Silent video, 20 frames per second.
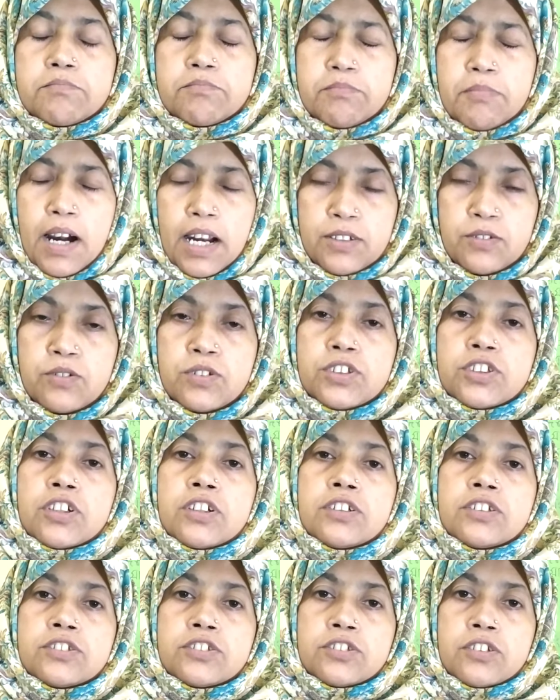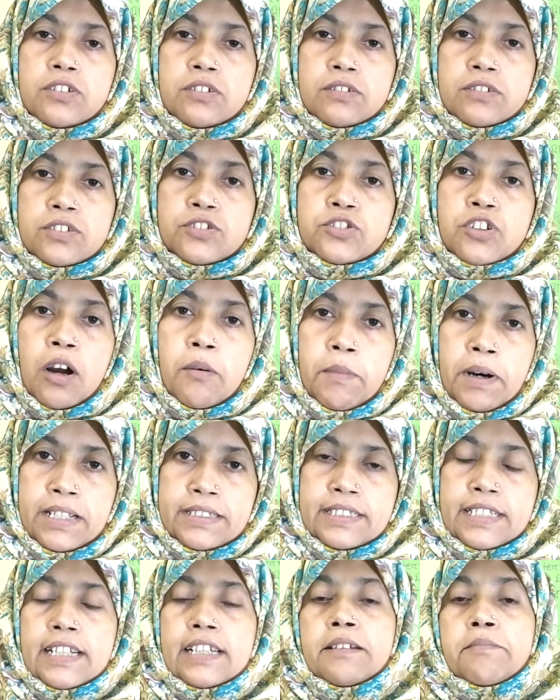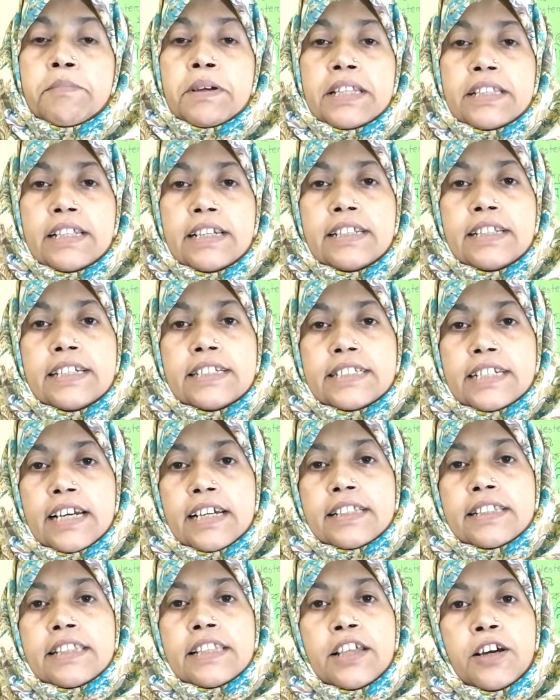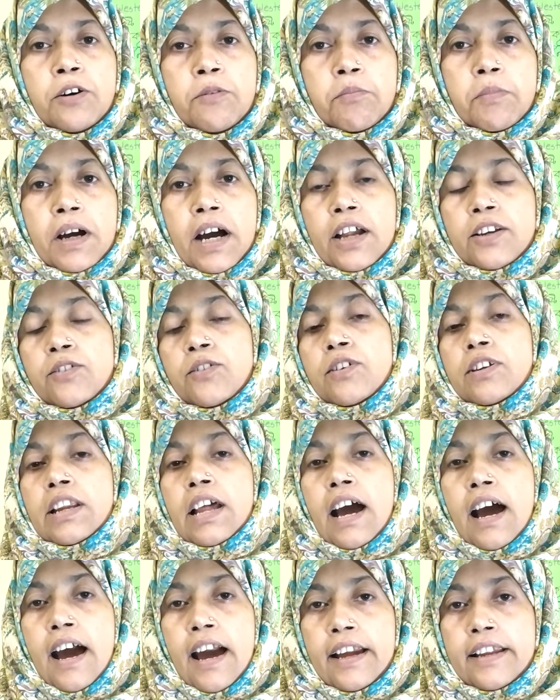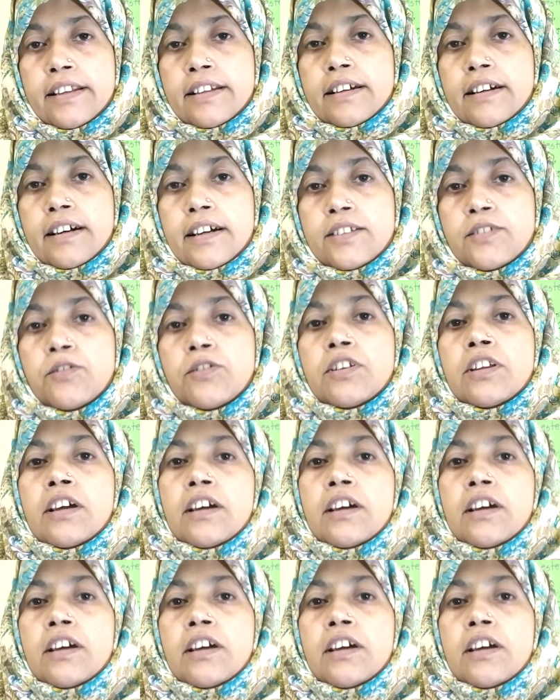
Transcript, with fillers: মানুষ সমাজের বিধিনিষেধ নিয়ম কানুন আইন কানুন